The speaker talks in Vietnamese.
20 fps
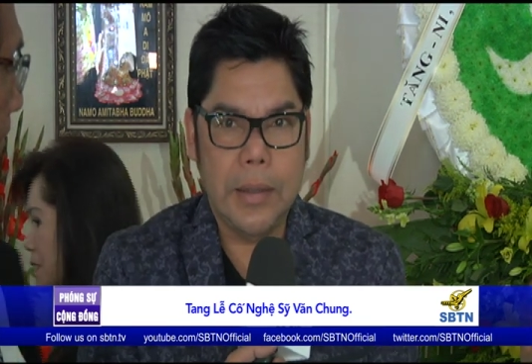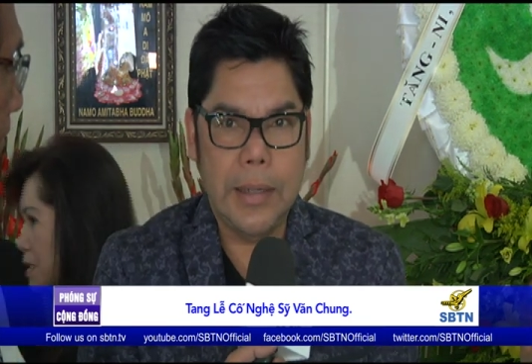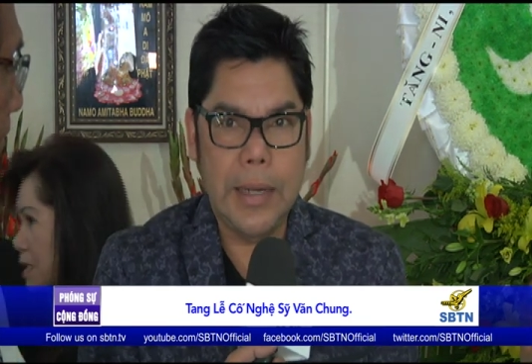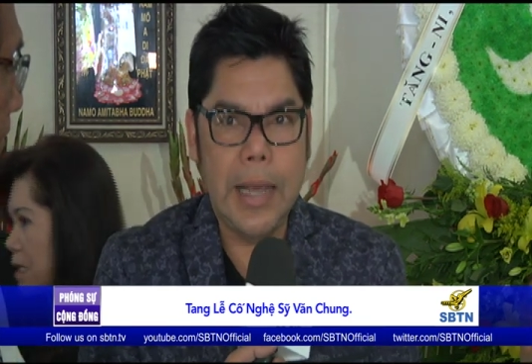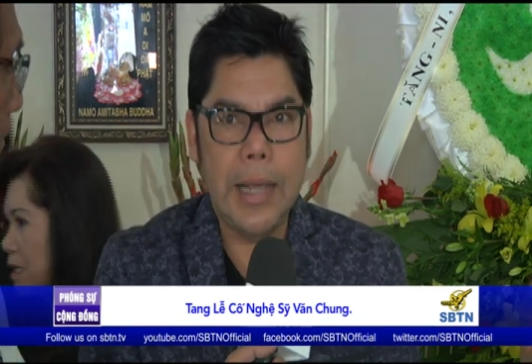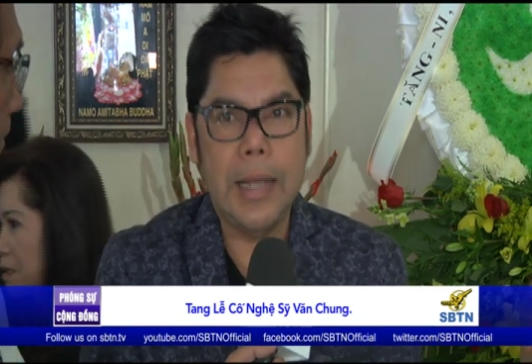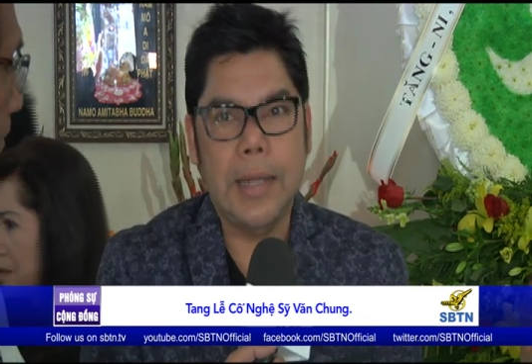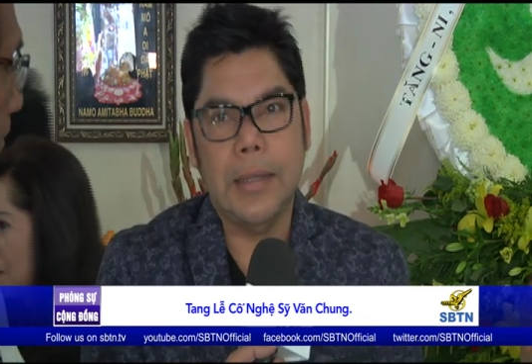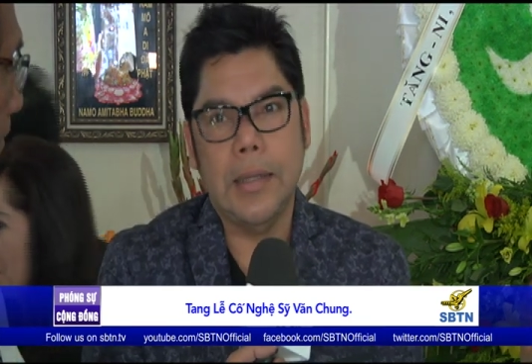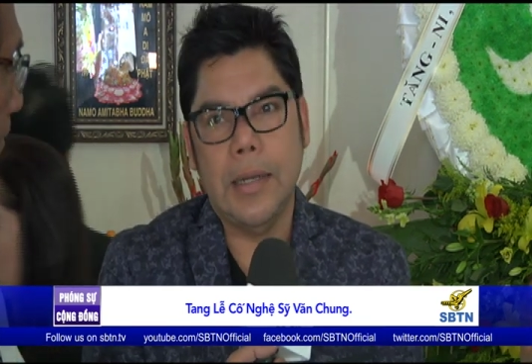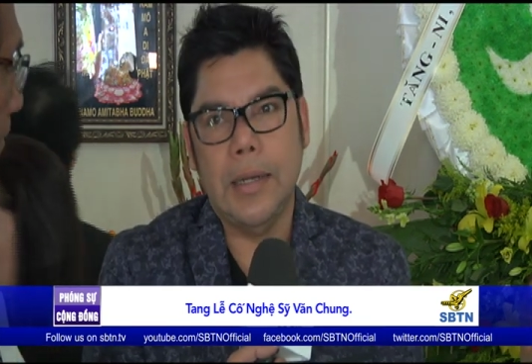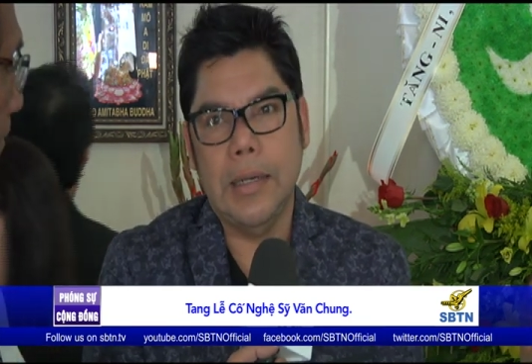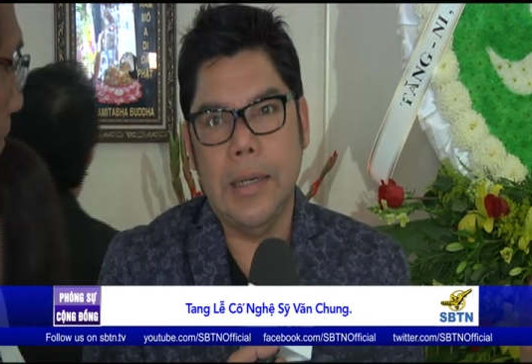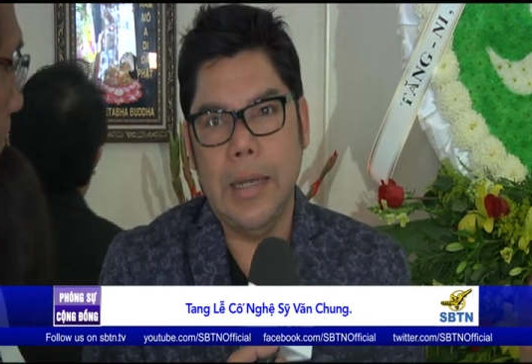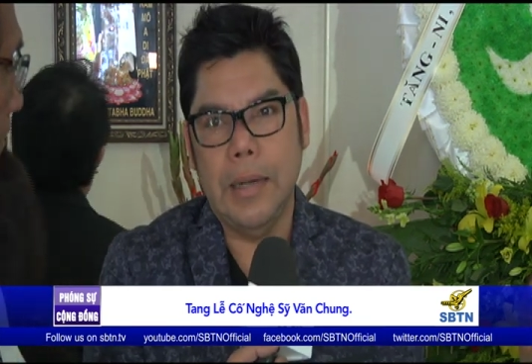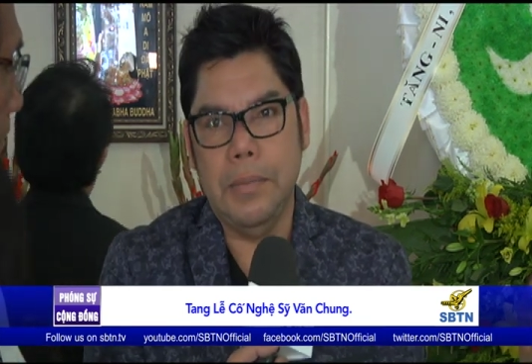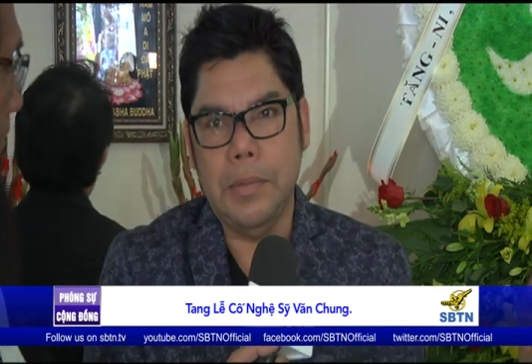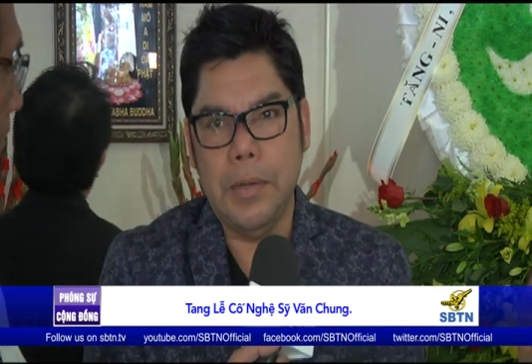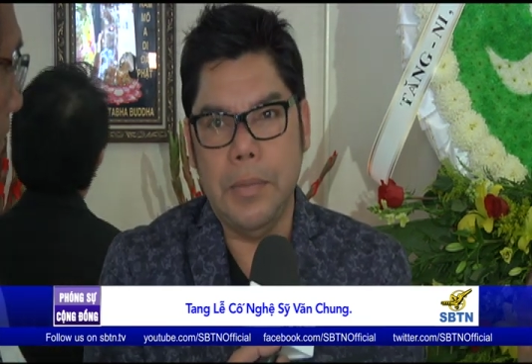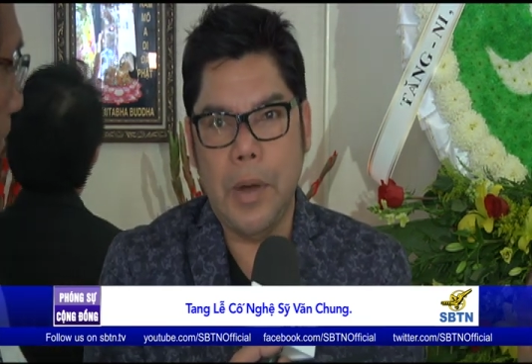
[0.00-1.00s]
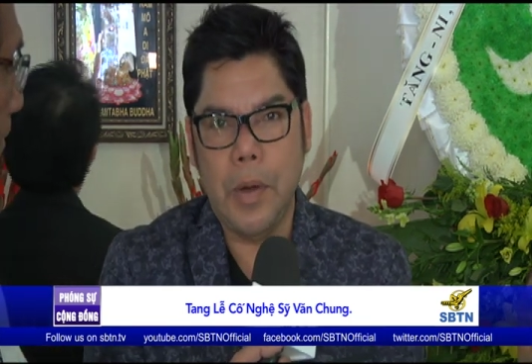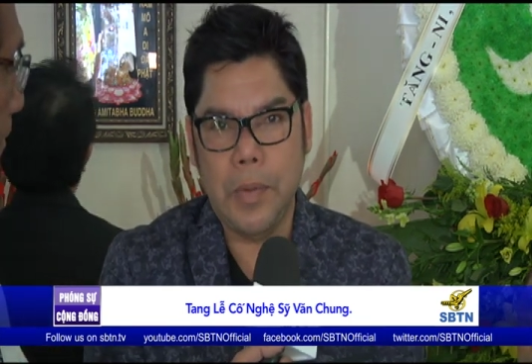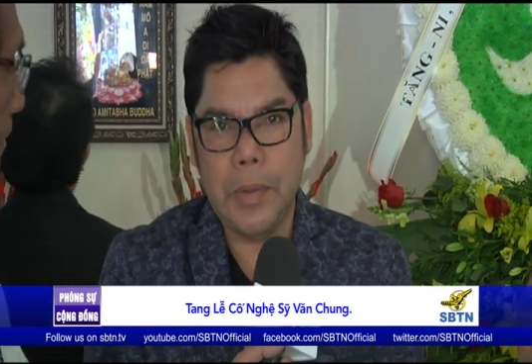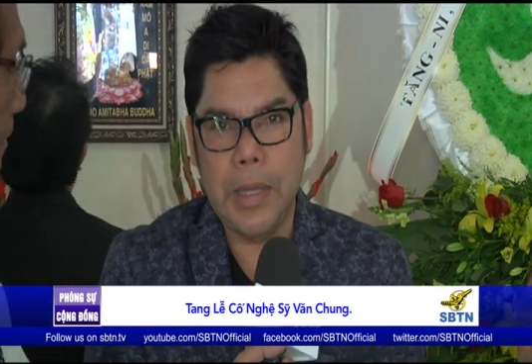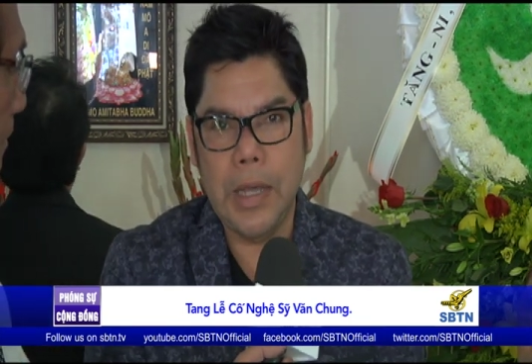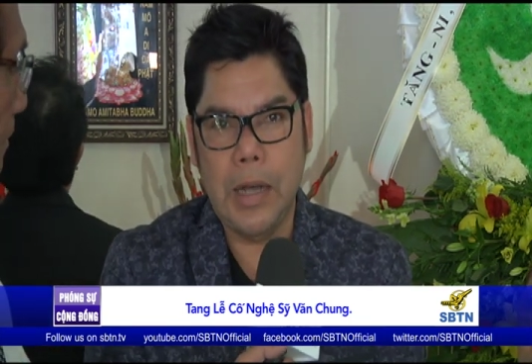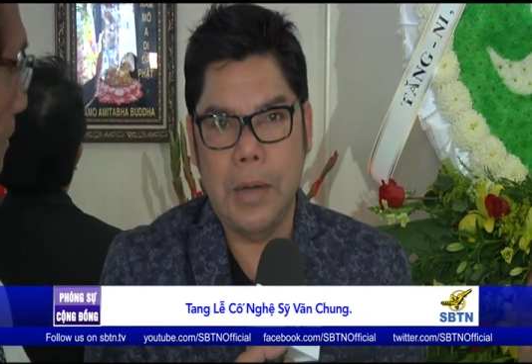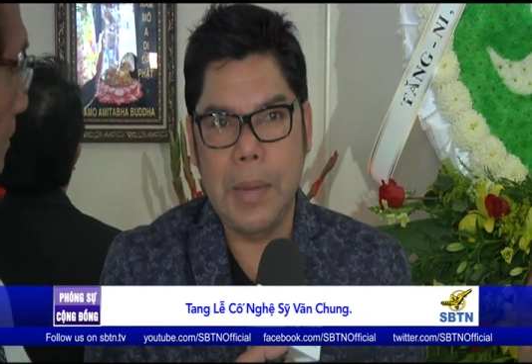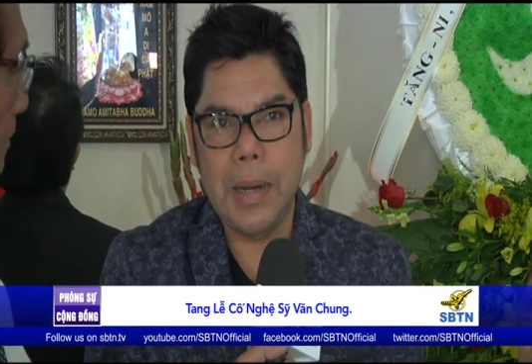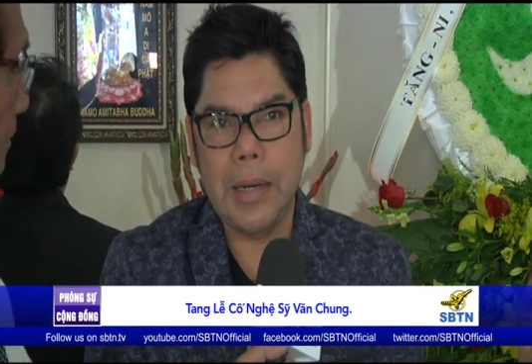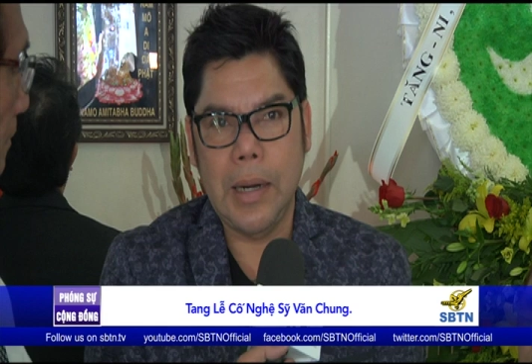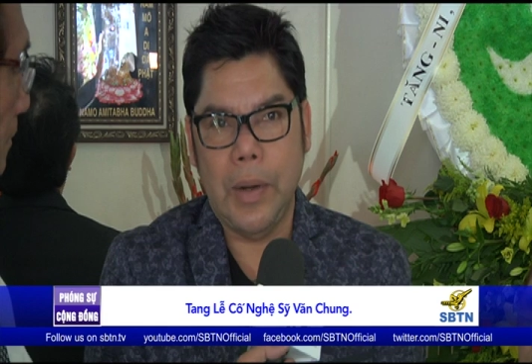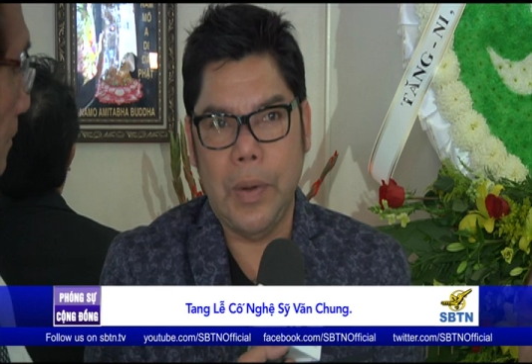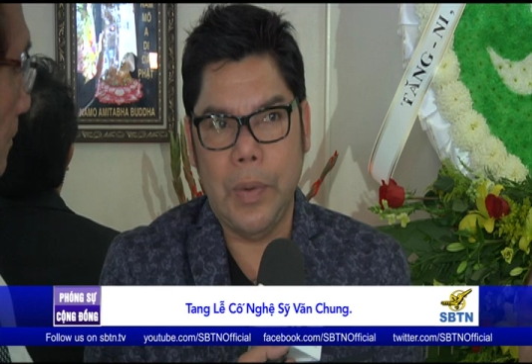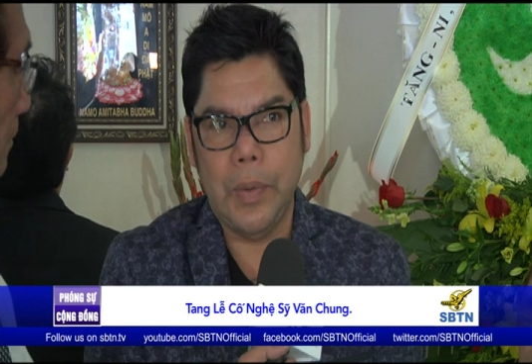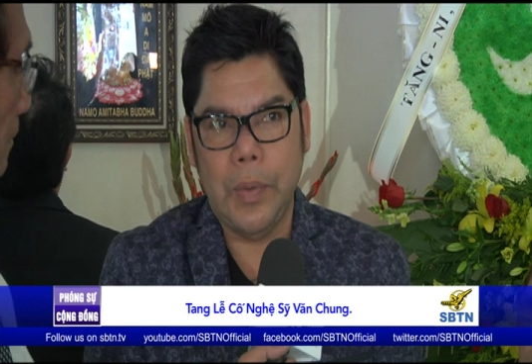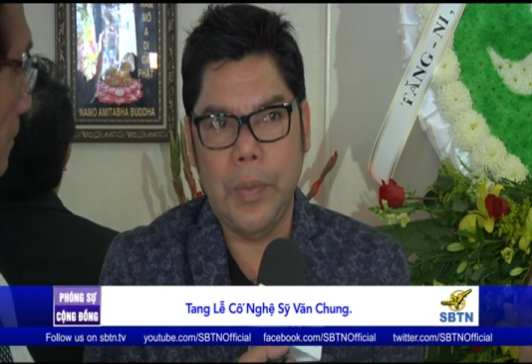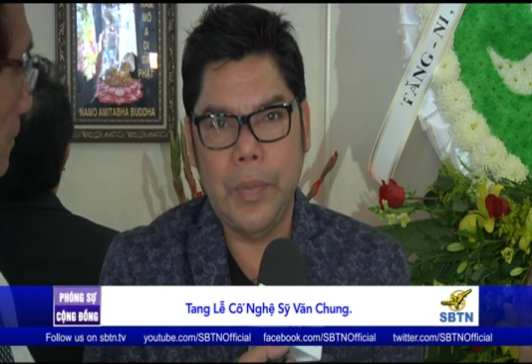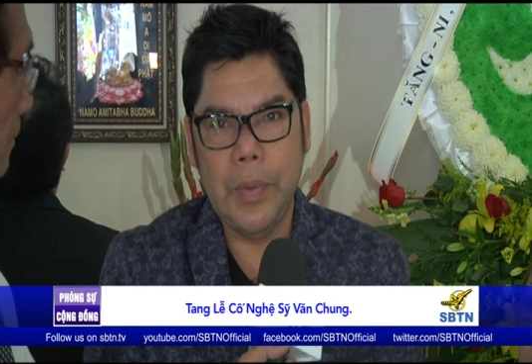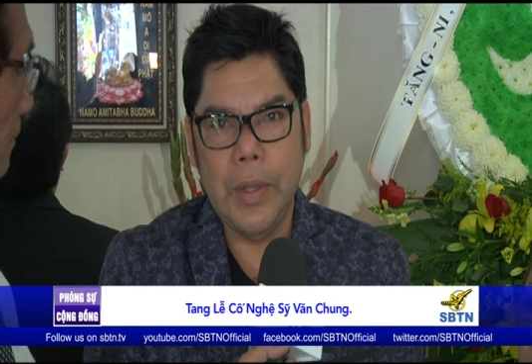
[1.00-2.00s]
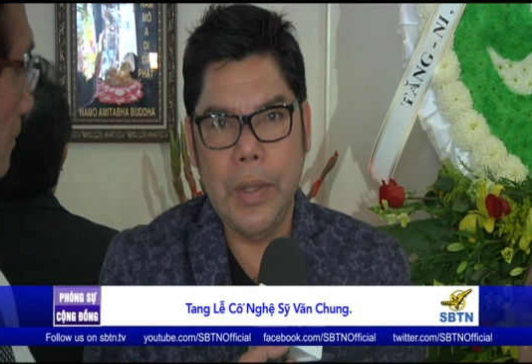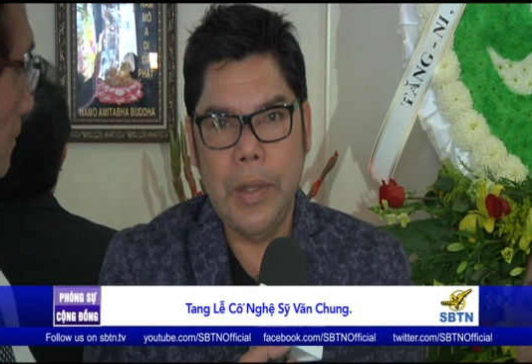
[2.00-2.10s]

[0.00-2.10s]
nghe tin là 11 giờ bắt đầu